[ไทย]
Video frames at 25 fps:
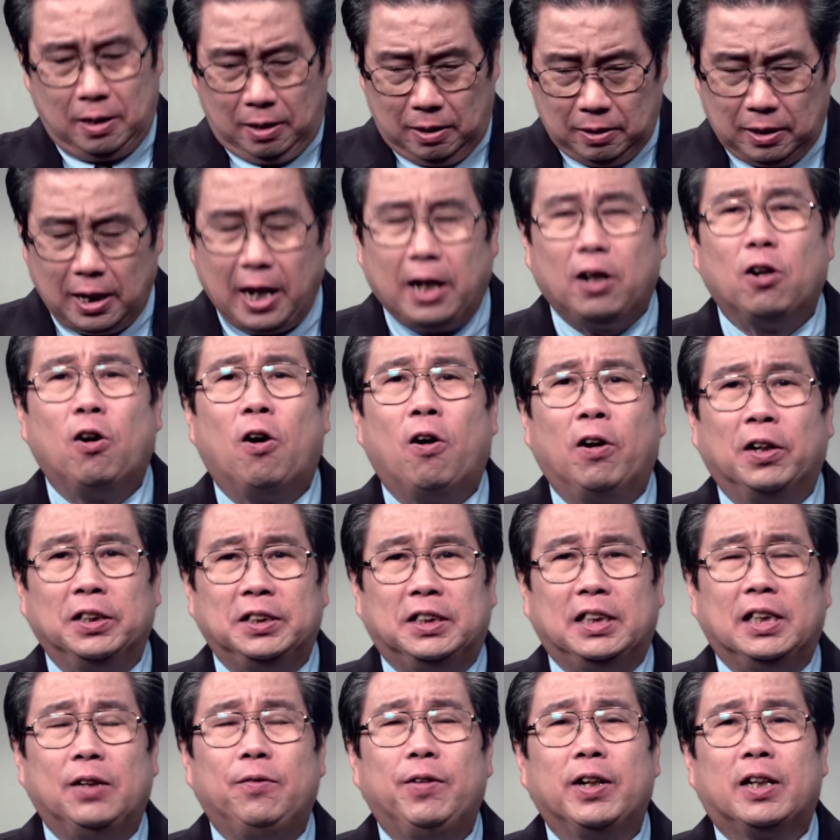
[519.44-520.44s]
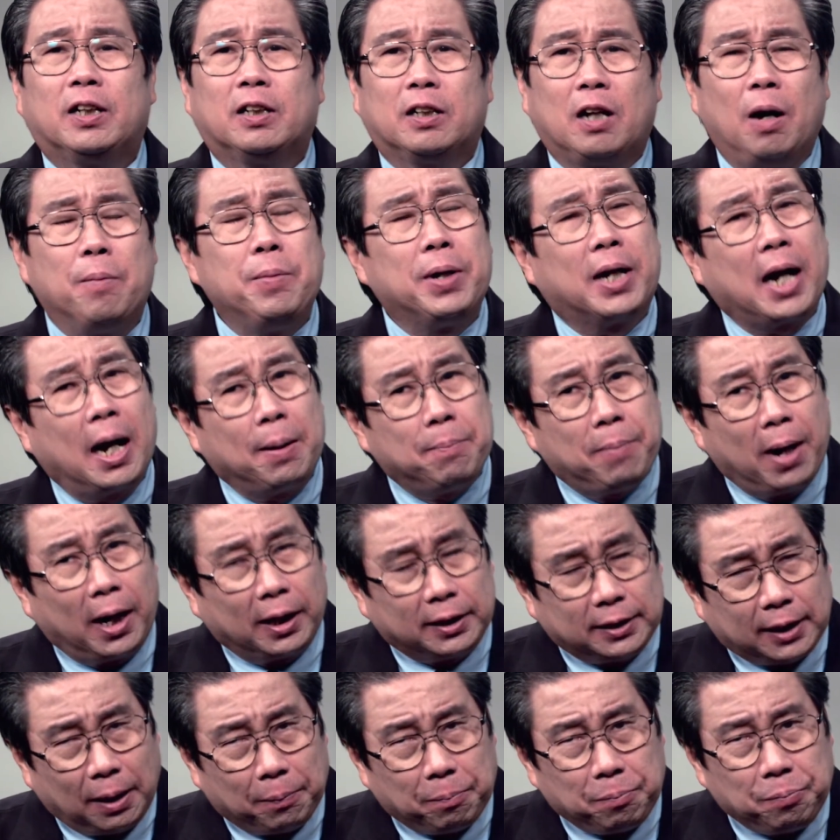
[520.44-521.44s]
แน่นอนชีวิตก็มีการบาด
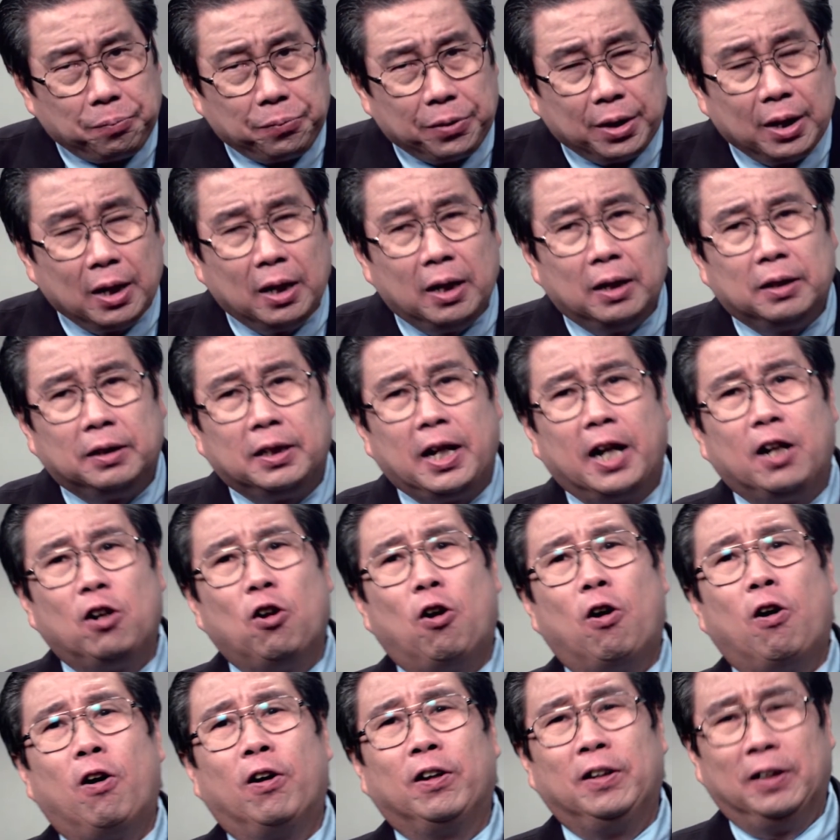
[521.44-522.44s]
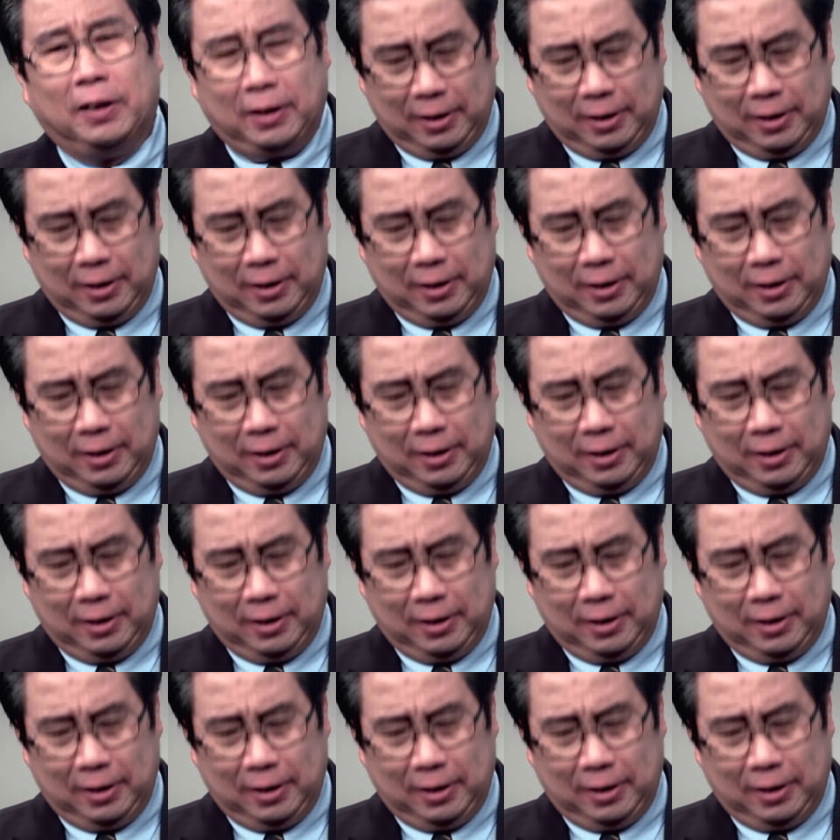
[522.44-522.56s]
เจ็บแน่นอน